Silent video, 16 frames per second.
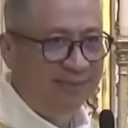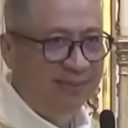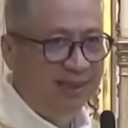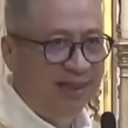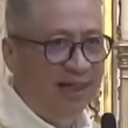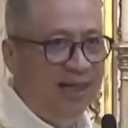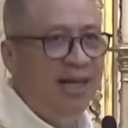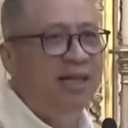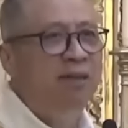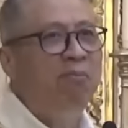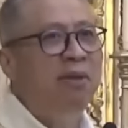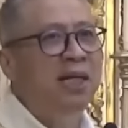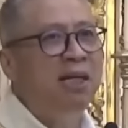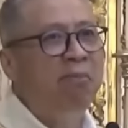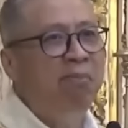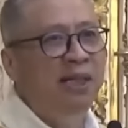Let me
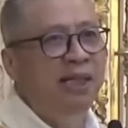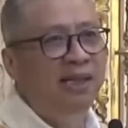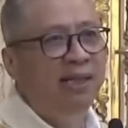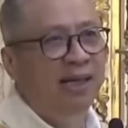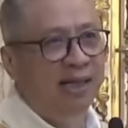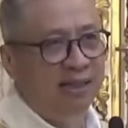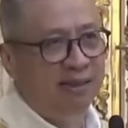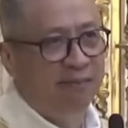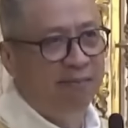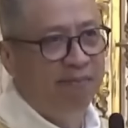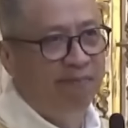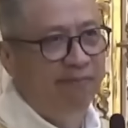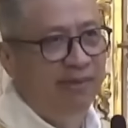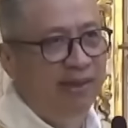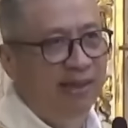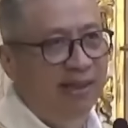repeat that.
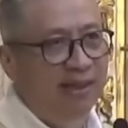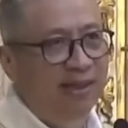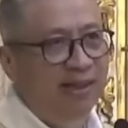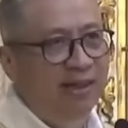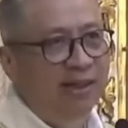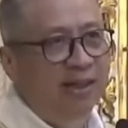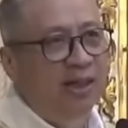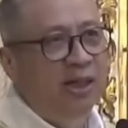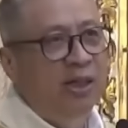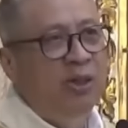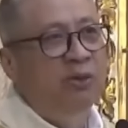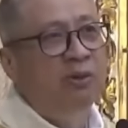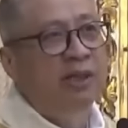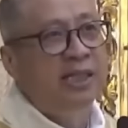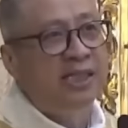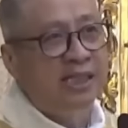Your
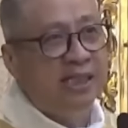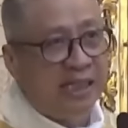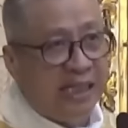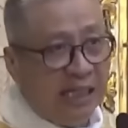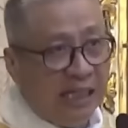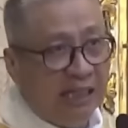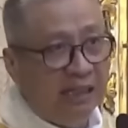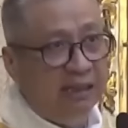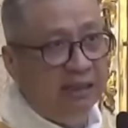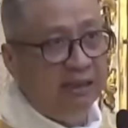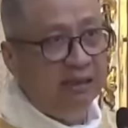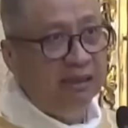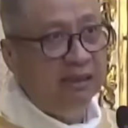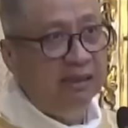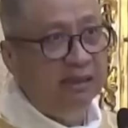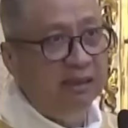skill
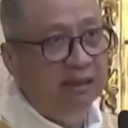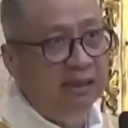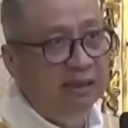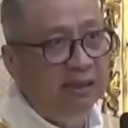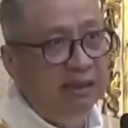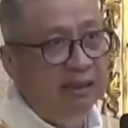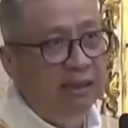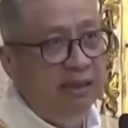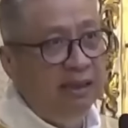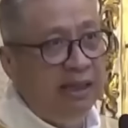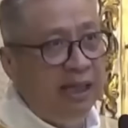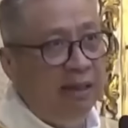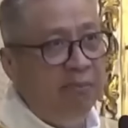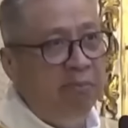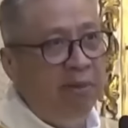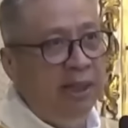can
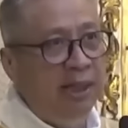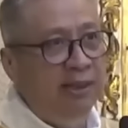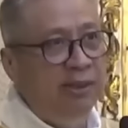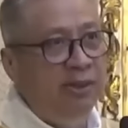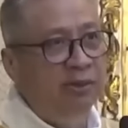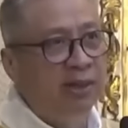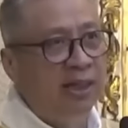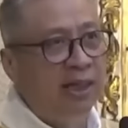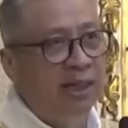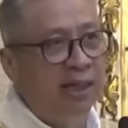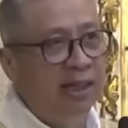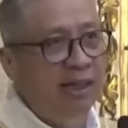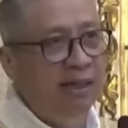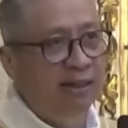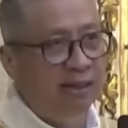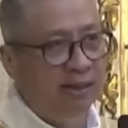build your career,
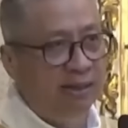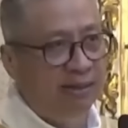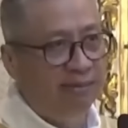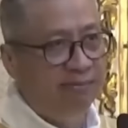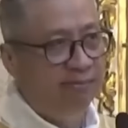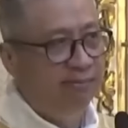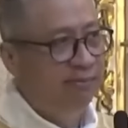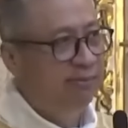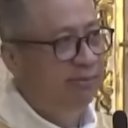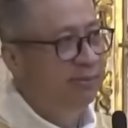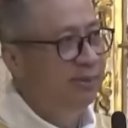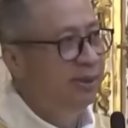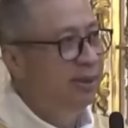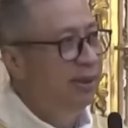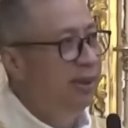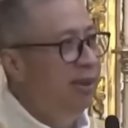
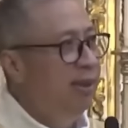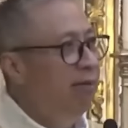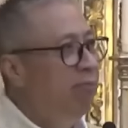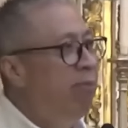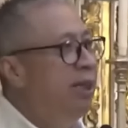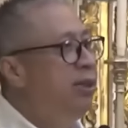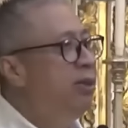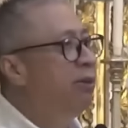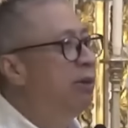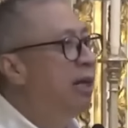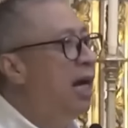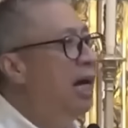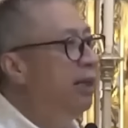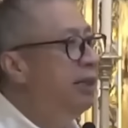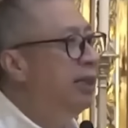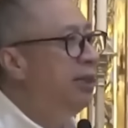but your
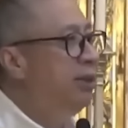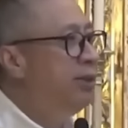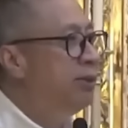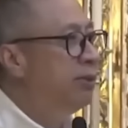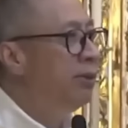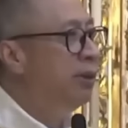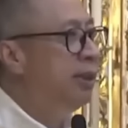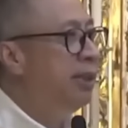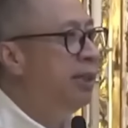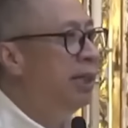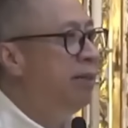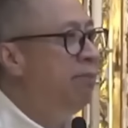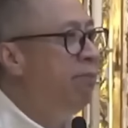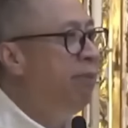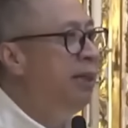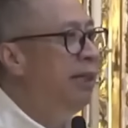attitude can
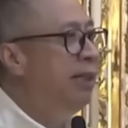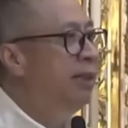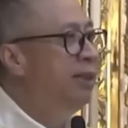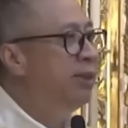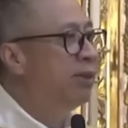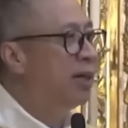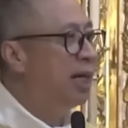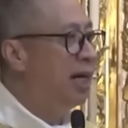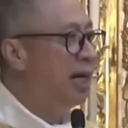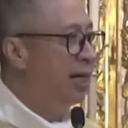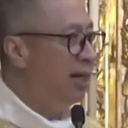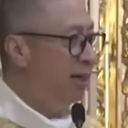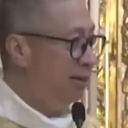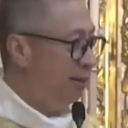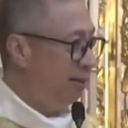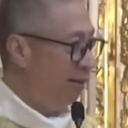build your
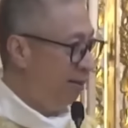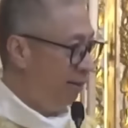character.